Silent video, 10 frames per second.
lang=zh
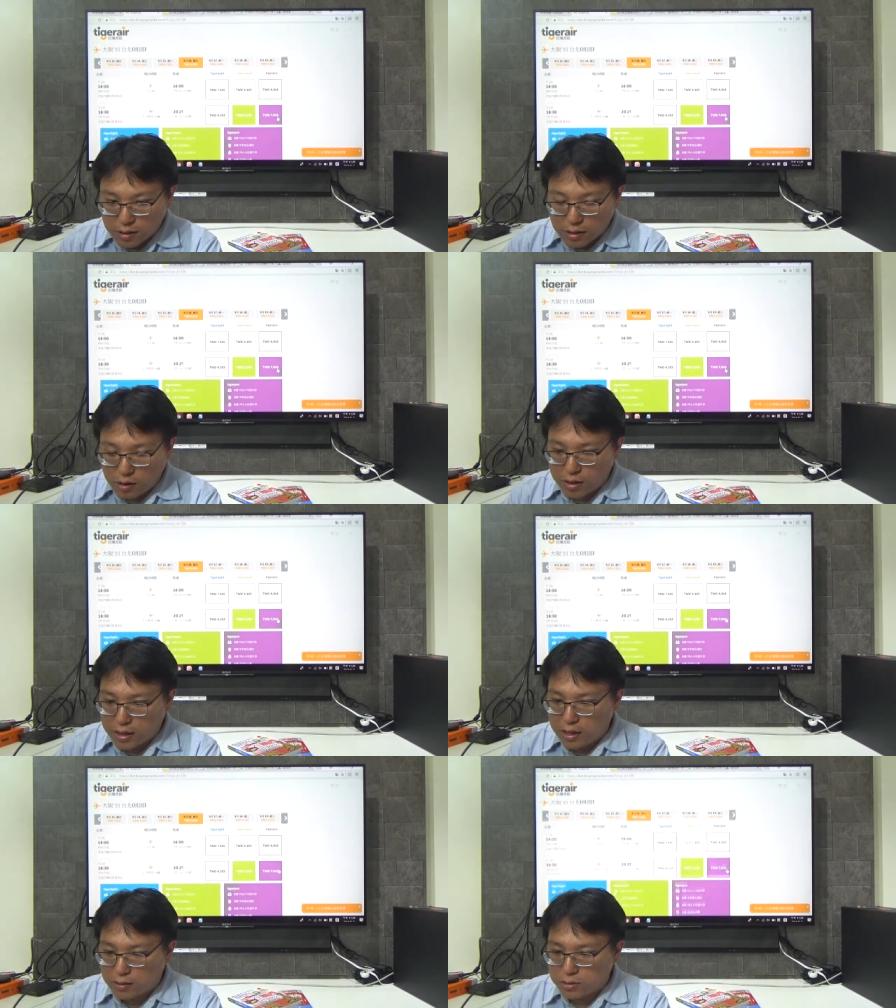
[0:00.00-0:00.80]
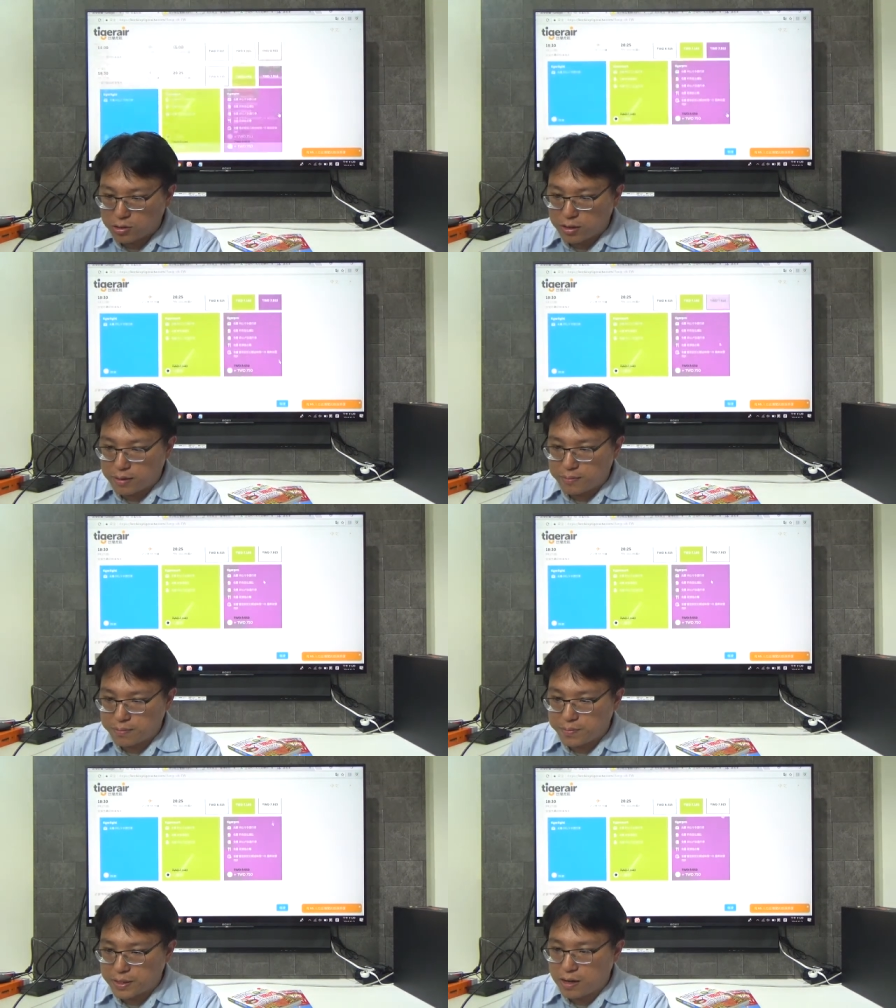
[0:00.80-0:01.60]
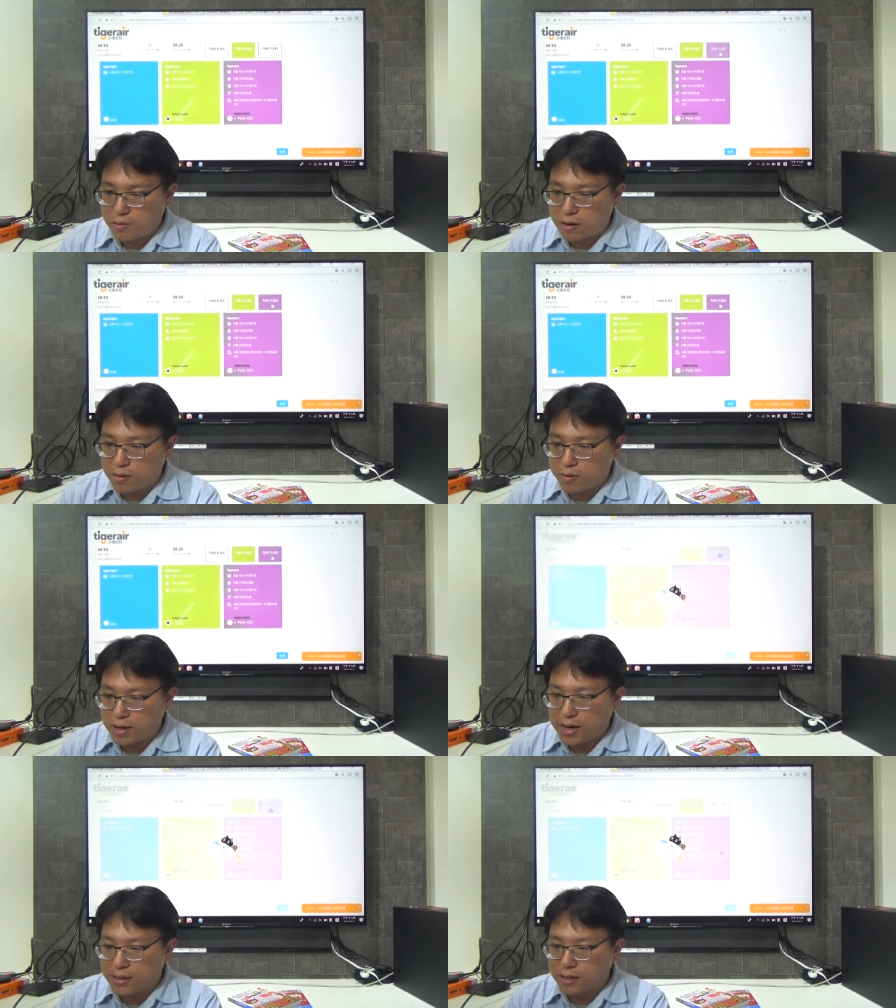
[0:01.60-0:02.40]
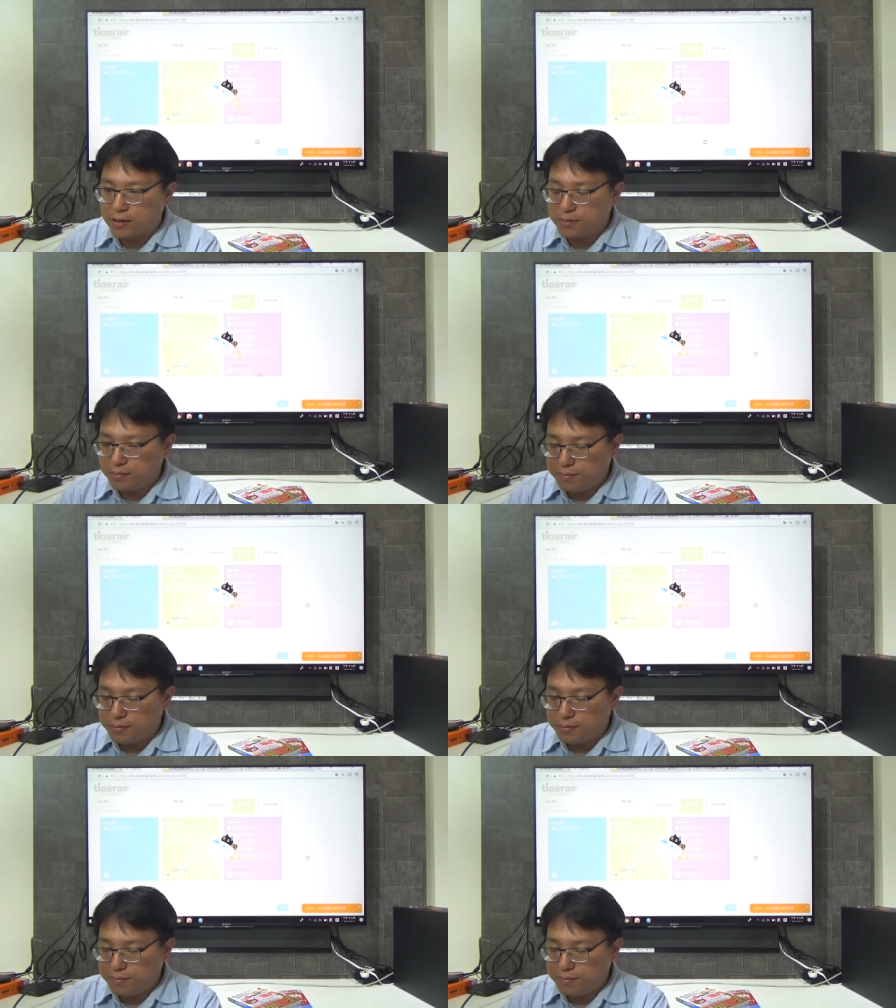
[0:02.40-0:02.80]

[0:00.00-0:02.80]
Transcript: 然后一样选比较晚回来的，